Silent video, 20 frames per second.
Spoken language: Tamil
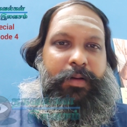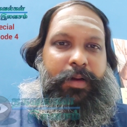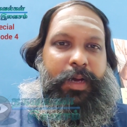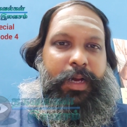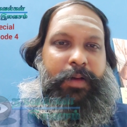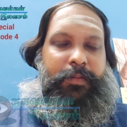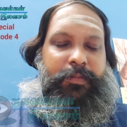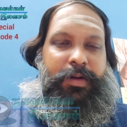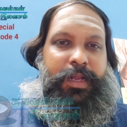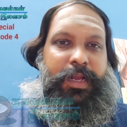
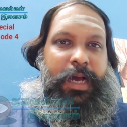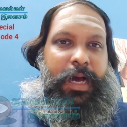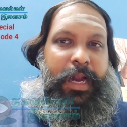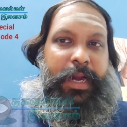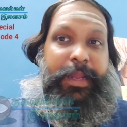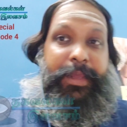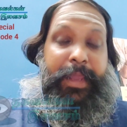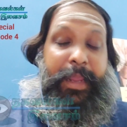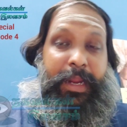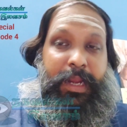அவங்களுக்கு
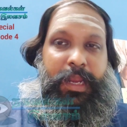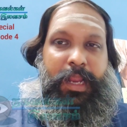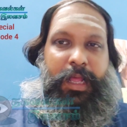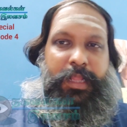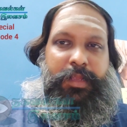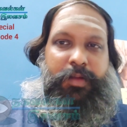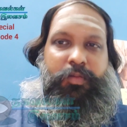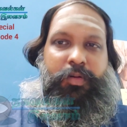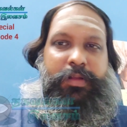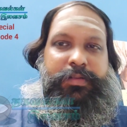ஆடையே
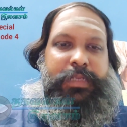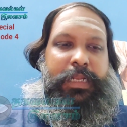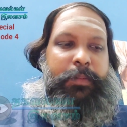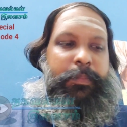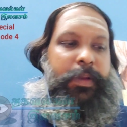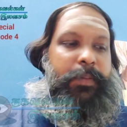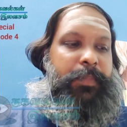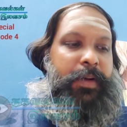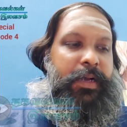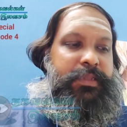இல்லாத கூட சில
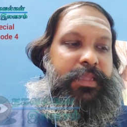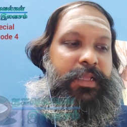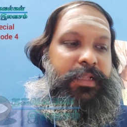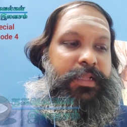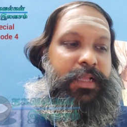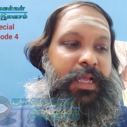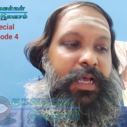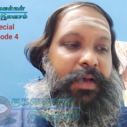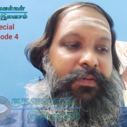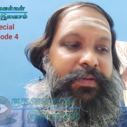பேர் பார்த்துட்டு
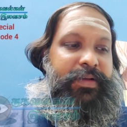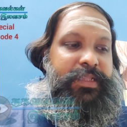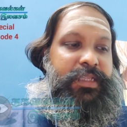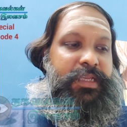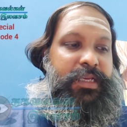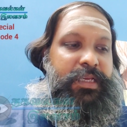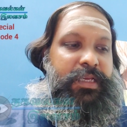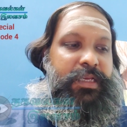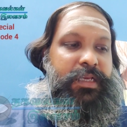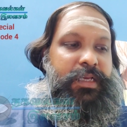தான் வந்து
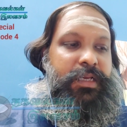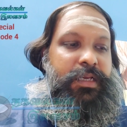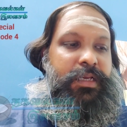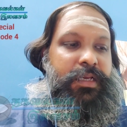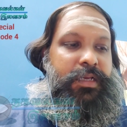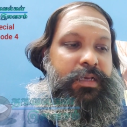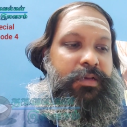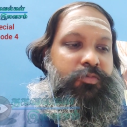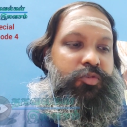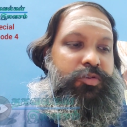
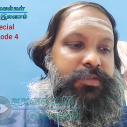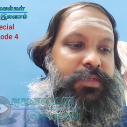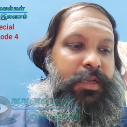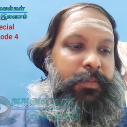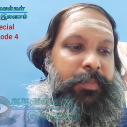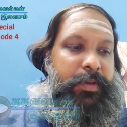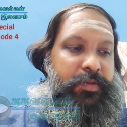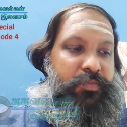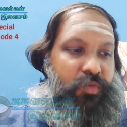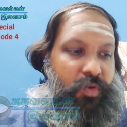ஒரு சில
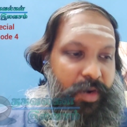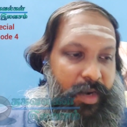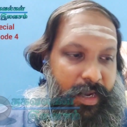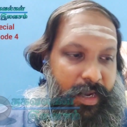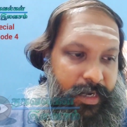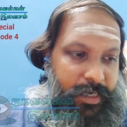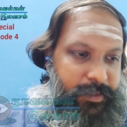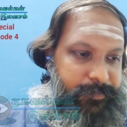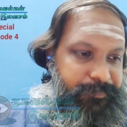பேர் சொல்கிறாங்க